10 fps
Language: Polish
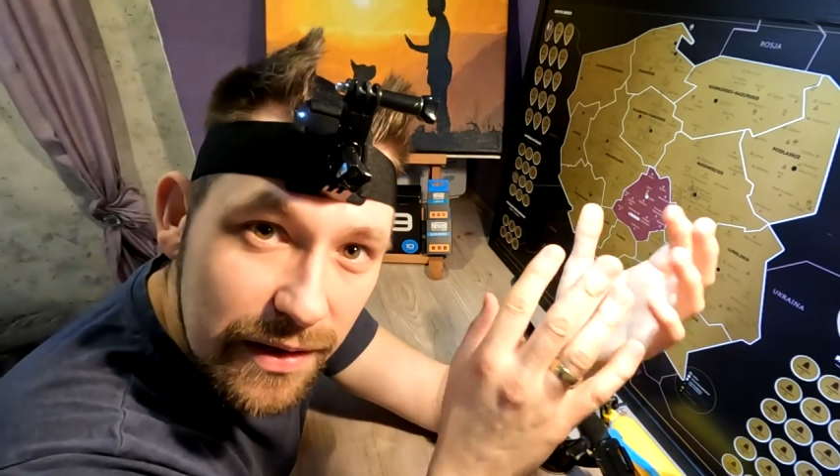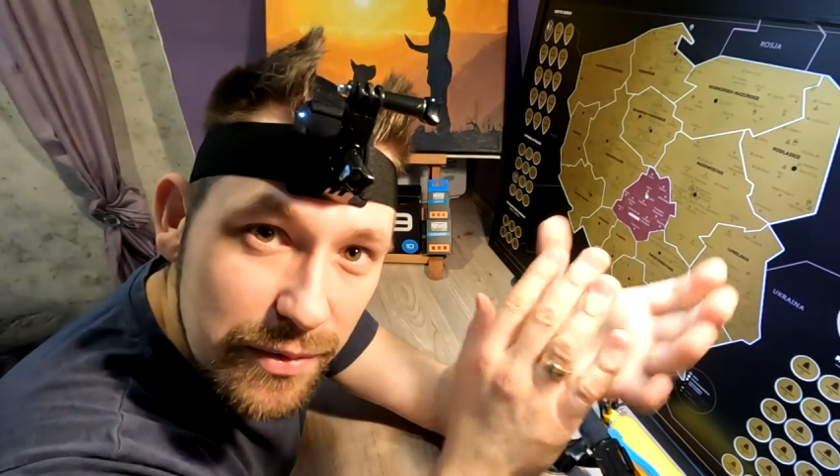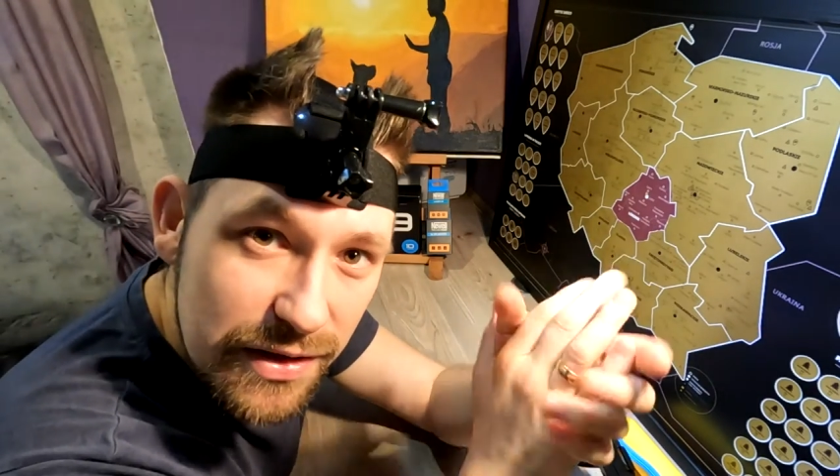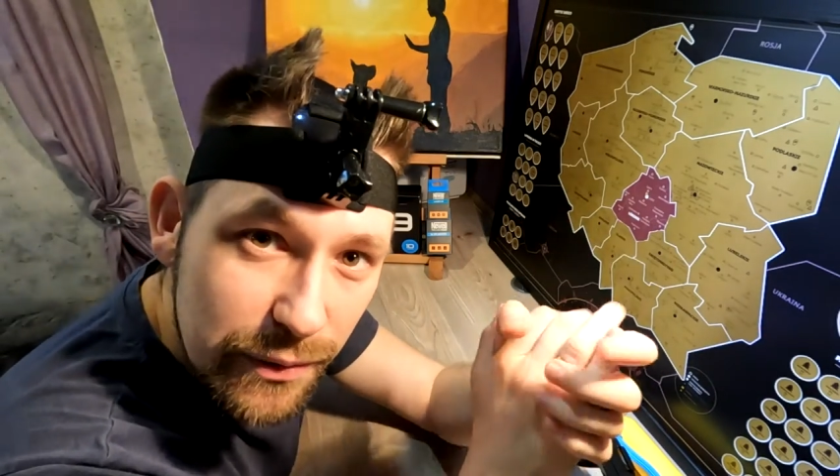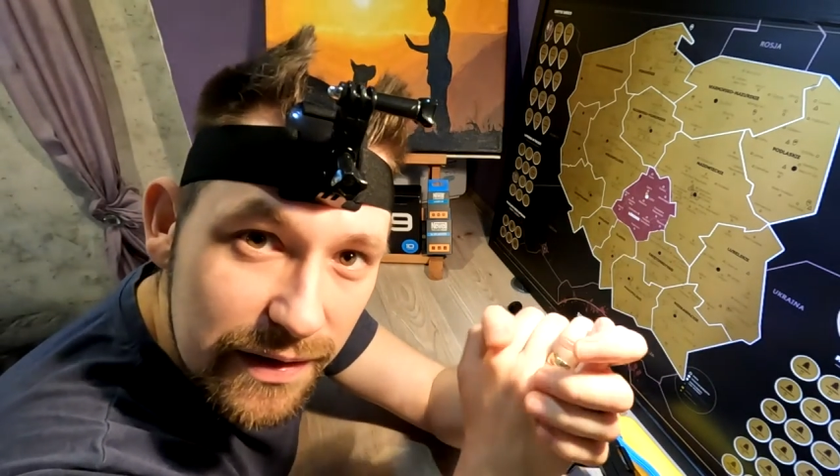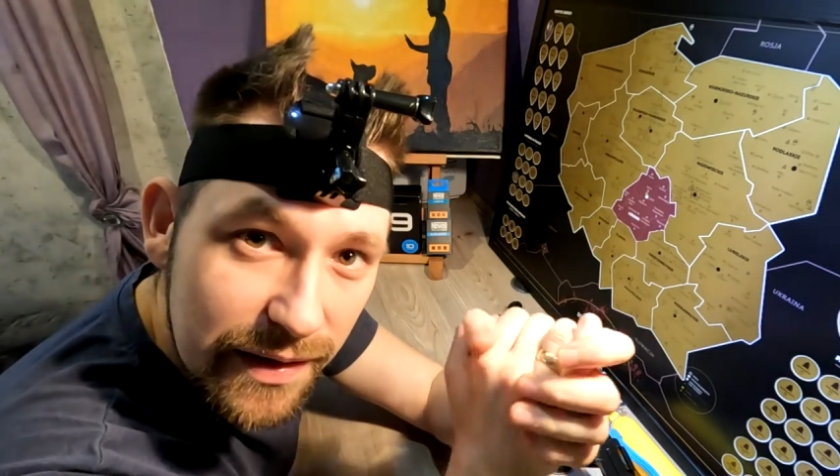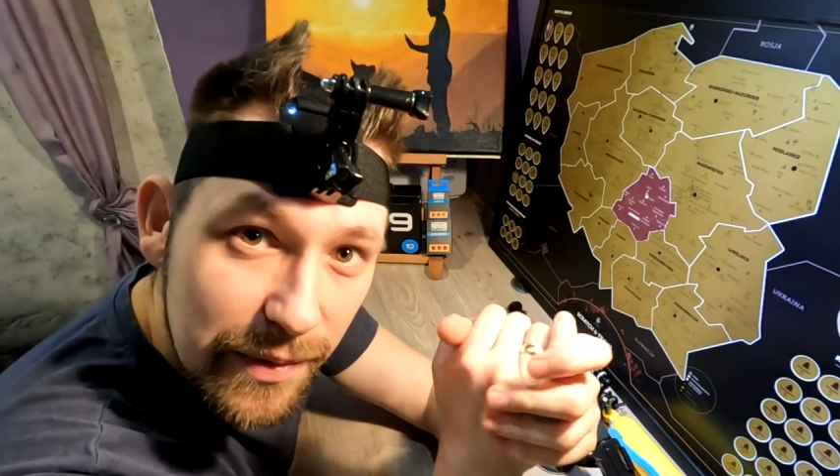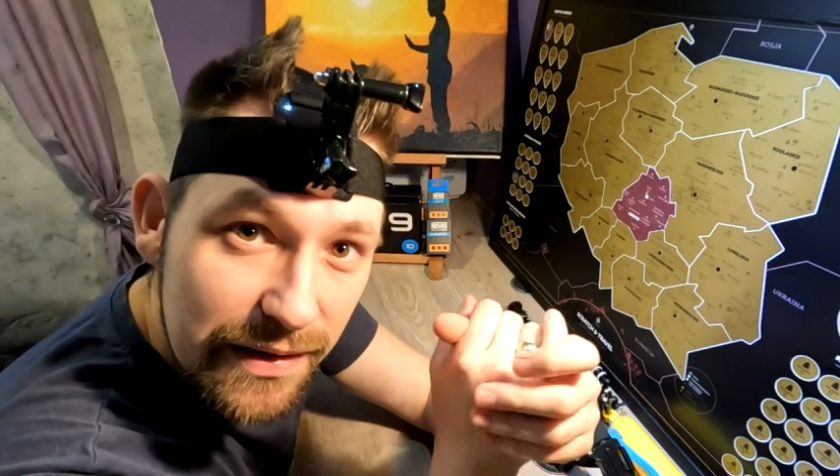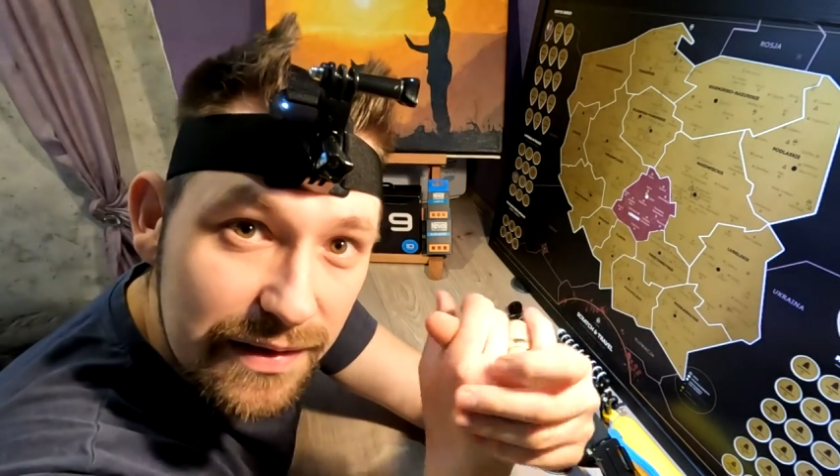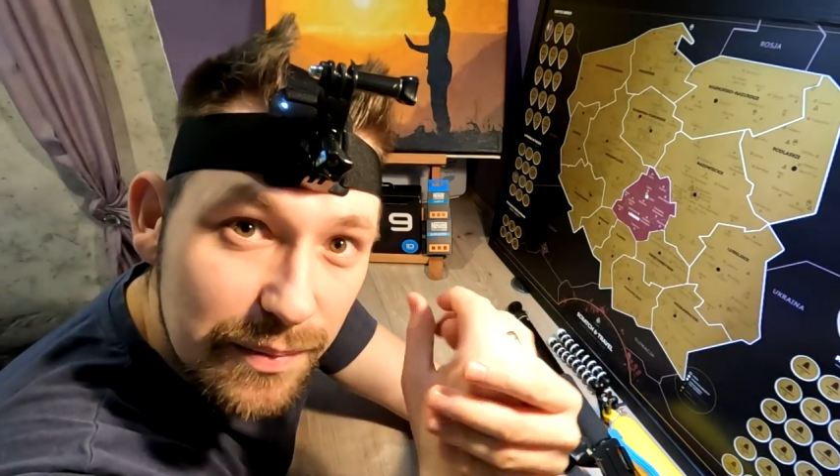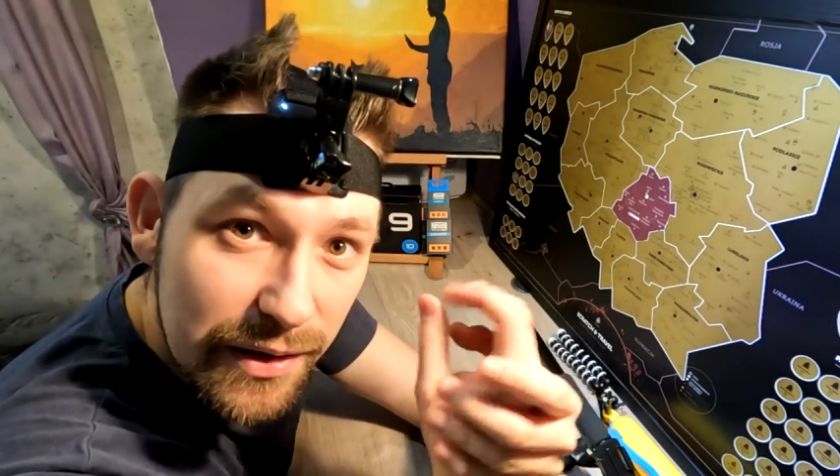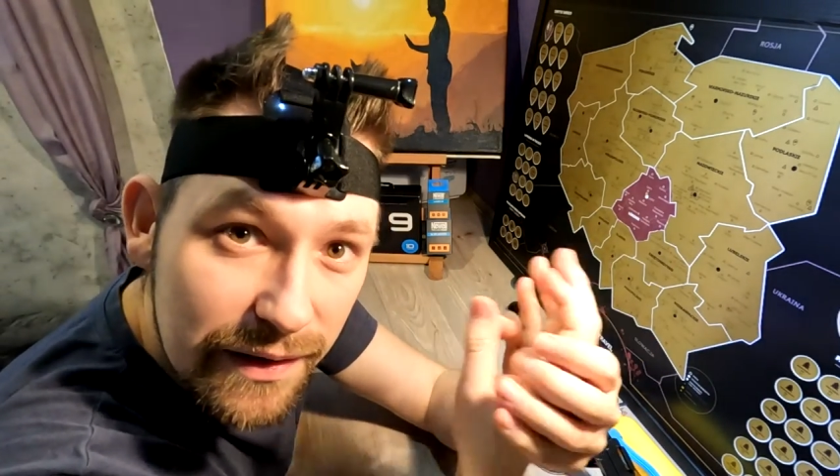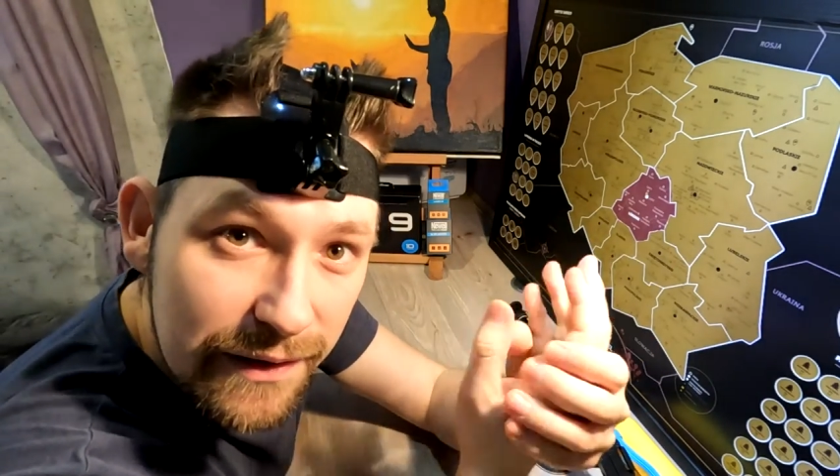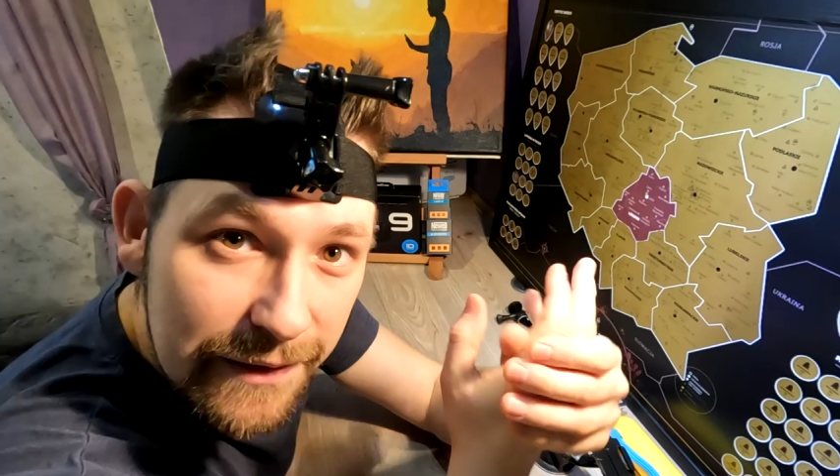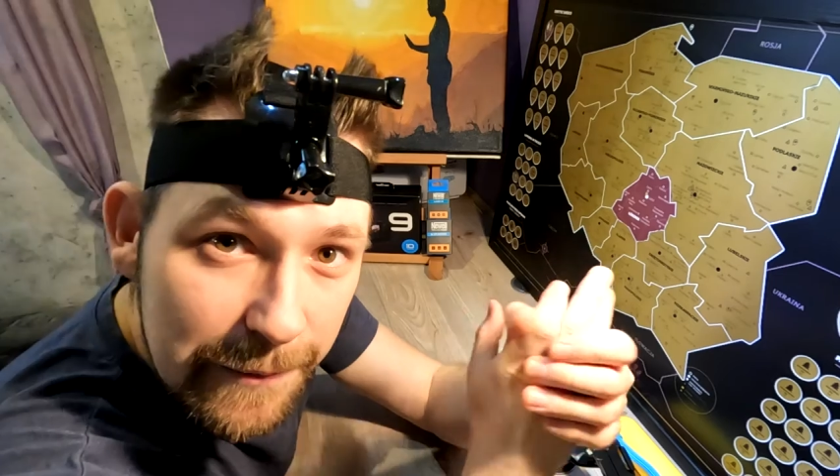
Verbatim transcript: na przykład, jak będę sobie